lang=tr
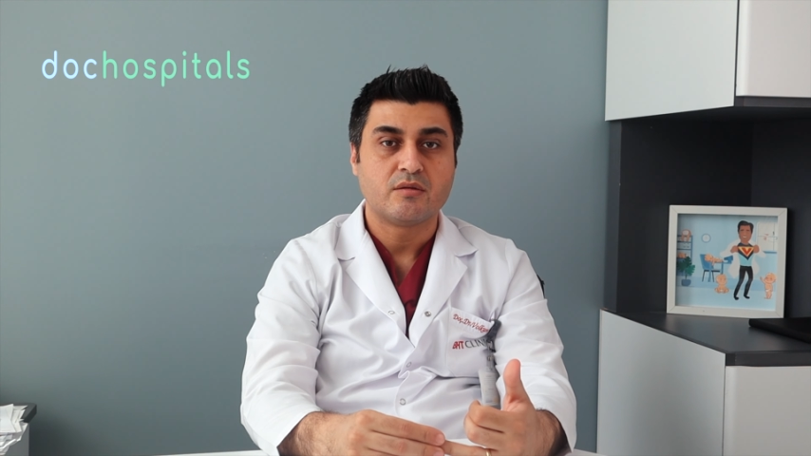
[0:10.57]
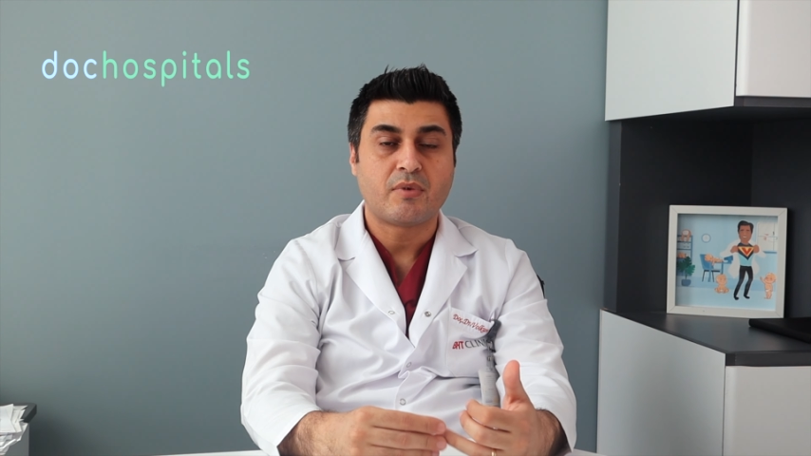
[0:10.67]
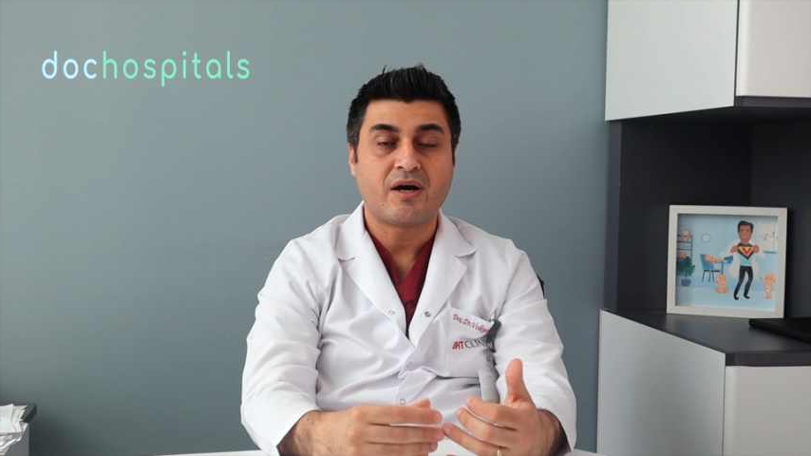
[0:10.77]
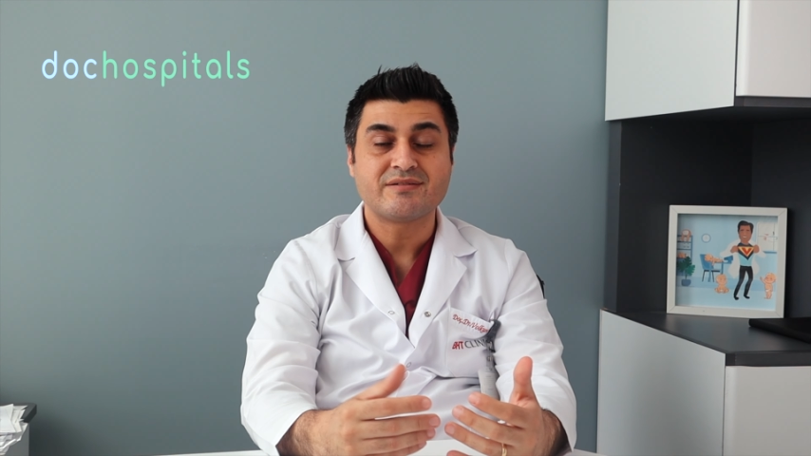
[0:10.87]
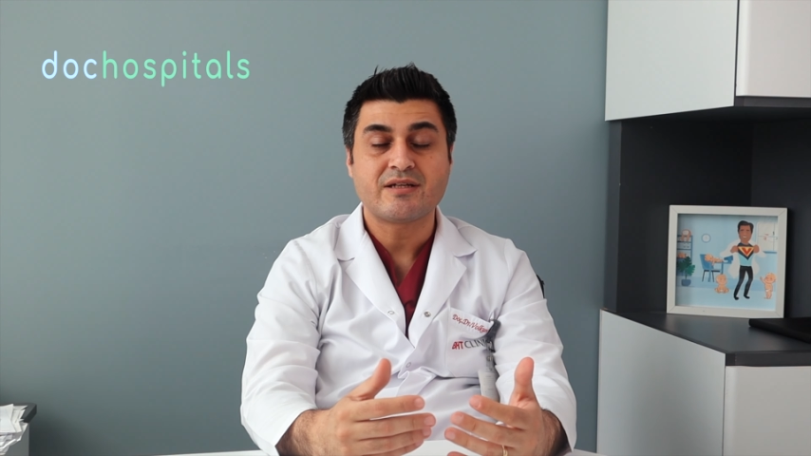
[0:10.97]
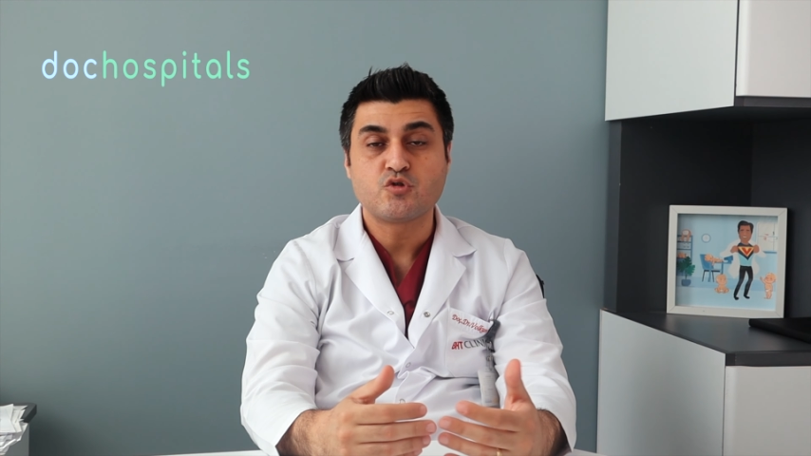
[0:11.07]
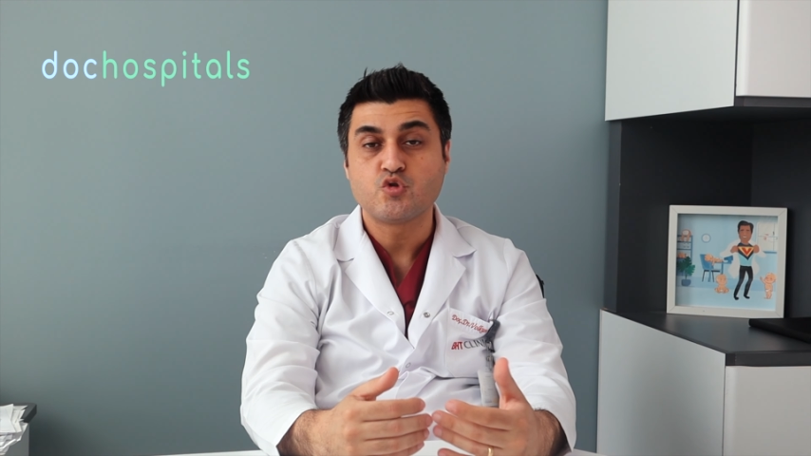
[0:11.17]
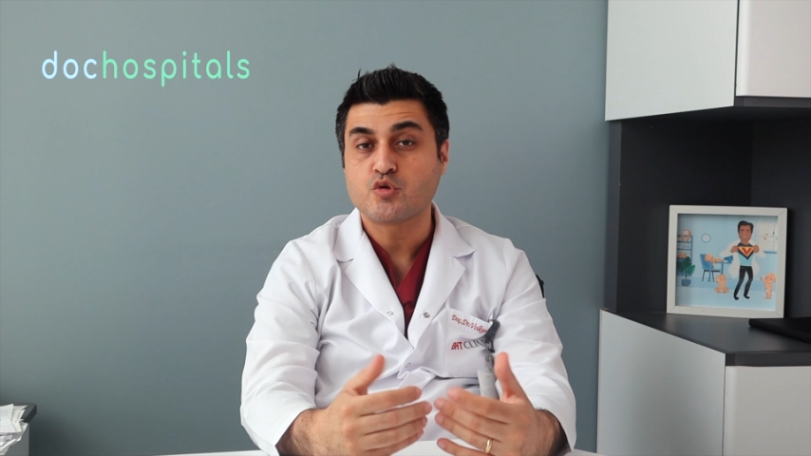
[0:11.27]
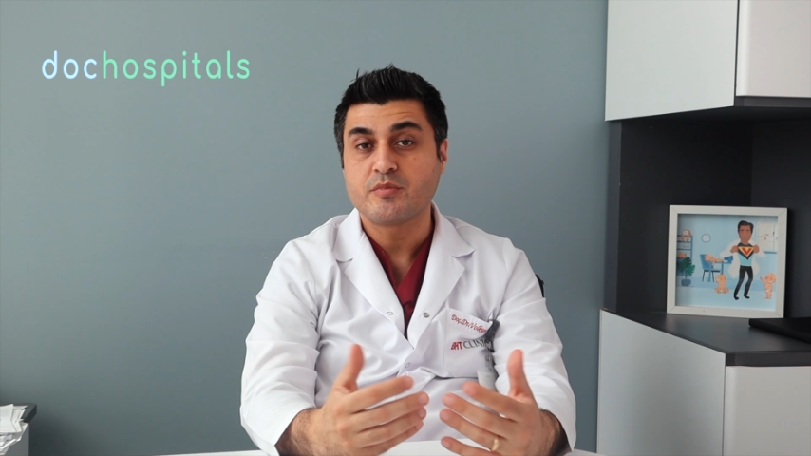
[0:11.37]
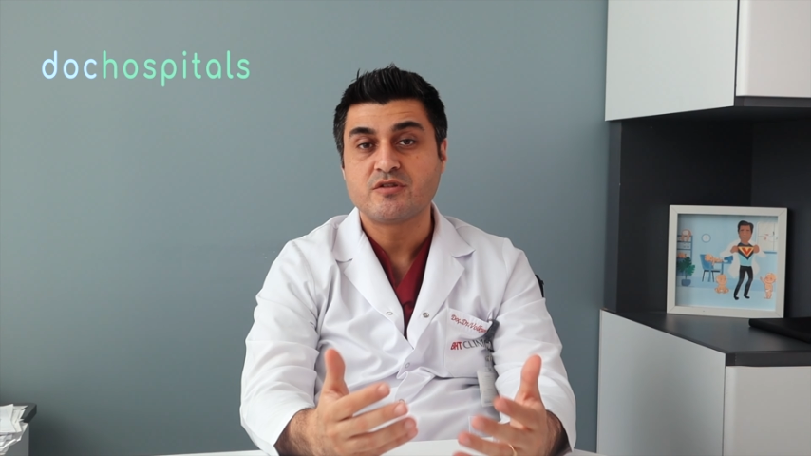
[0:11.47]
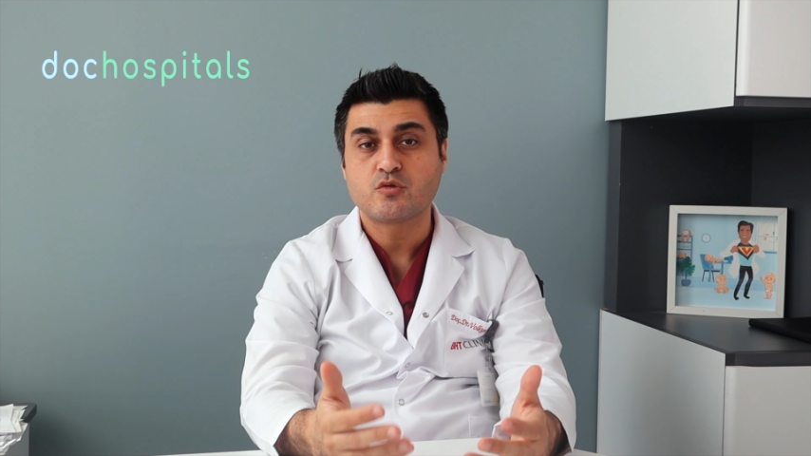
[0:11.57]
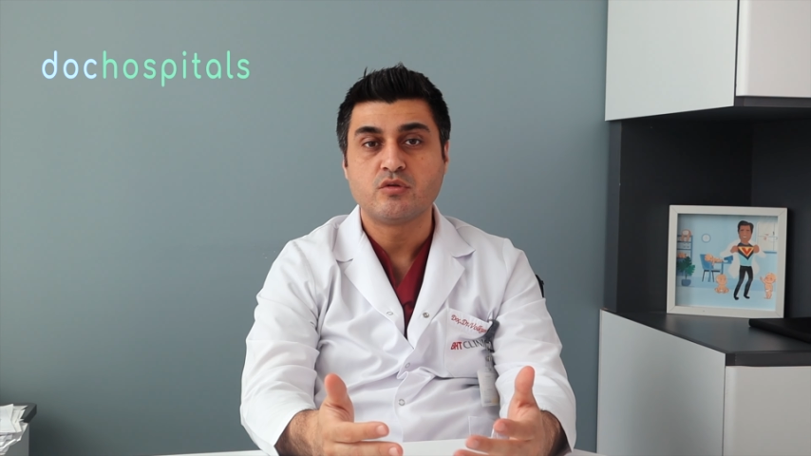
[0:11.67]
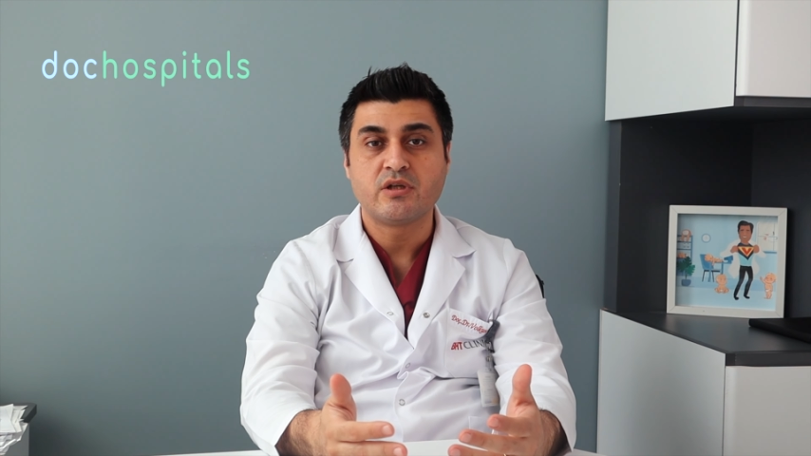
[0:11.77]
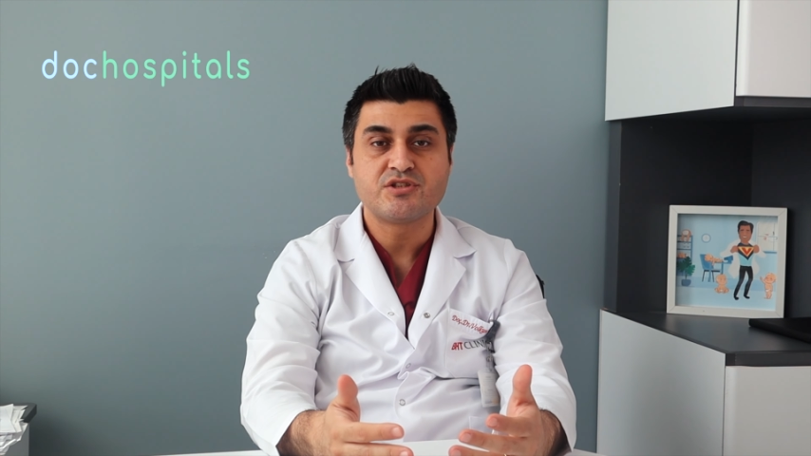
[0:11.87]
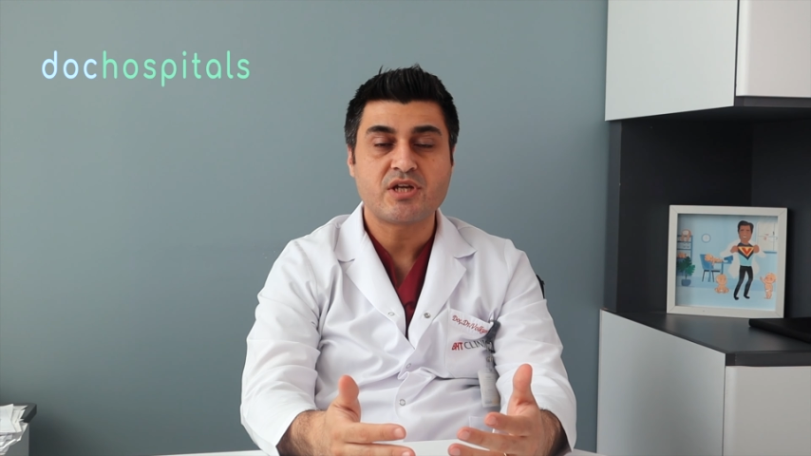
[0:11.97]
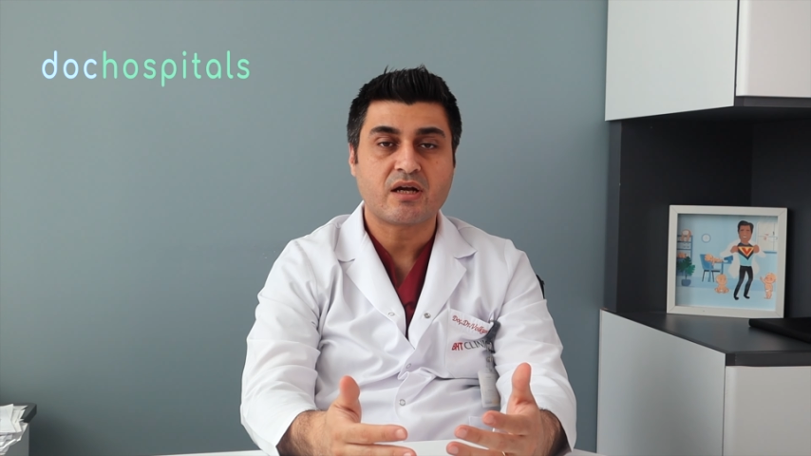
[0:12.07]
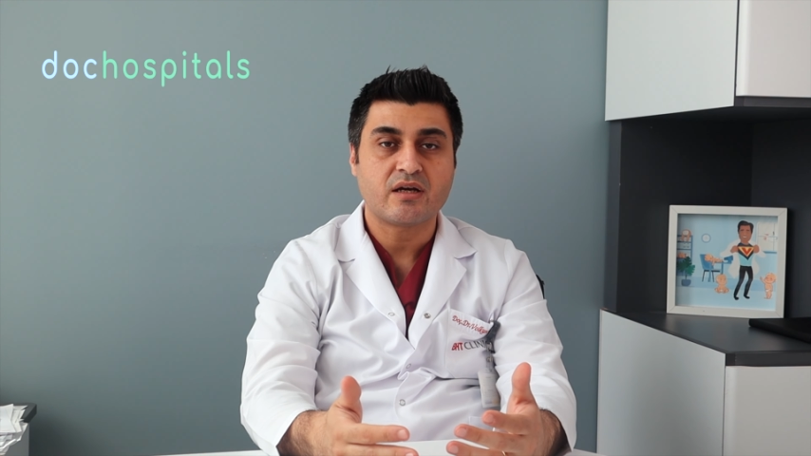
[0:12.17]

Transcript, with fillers: bazen çocuk bezi kullanacak